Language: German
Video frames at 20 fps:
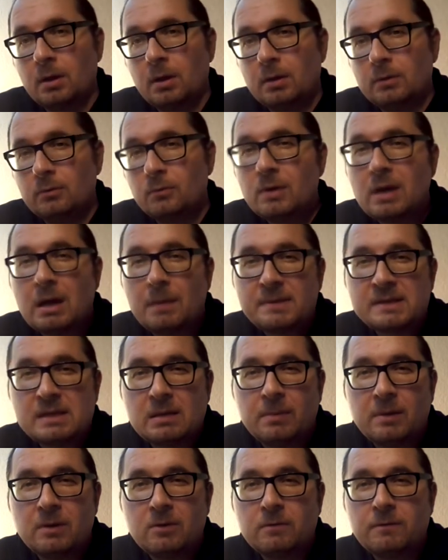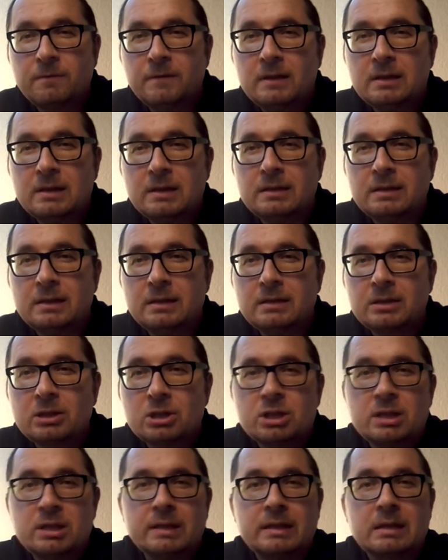Nun gab es aber auch viele, die in der
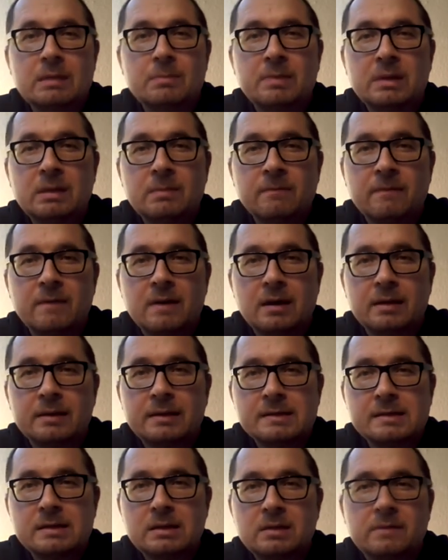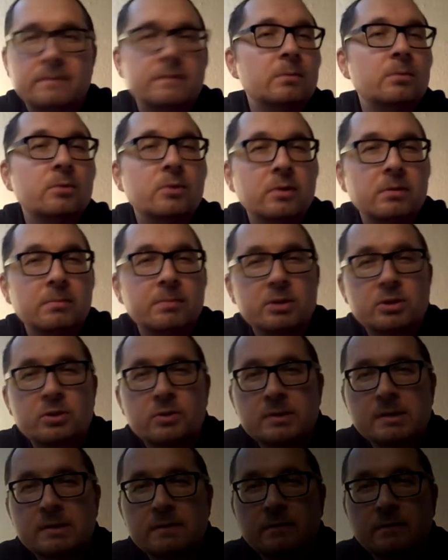Stadt geblieben waren, da sie ihr Vermögen beschützen